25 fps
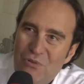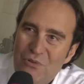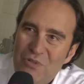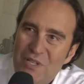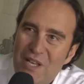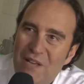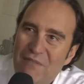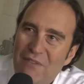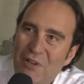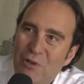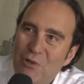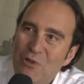
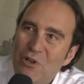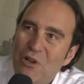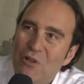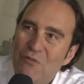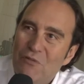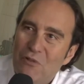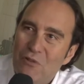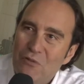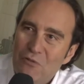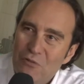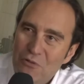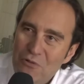vous avez une heure
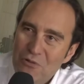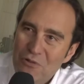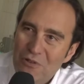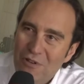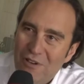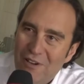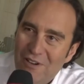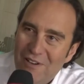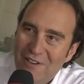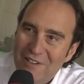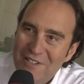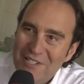devant vous,
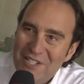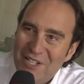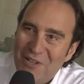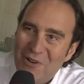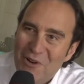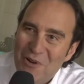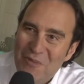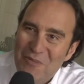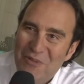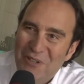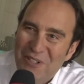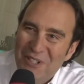euh,
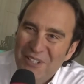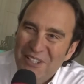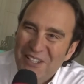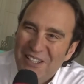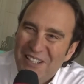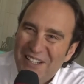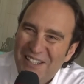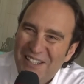Jérôme Oui.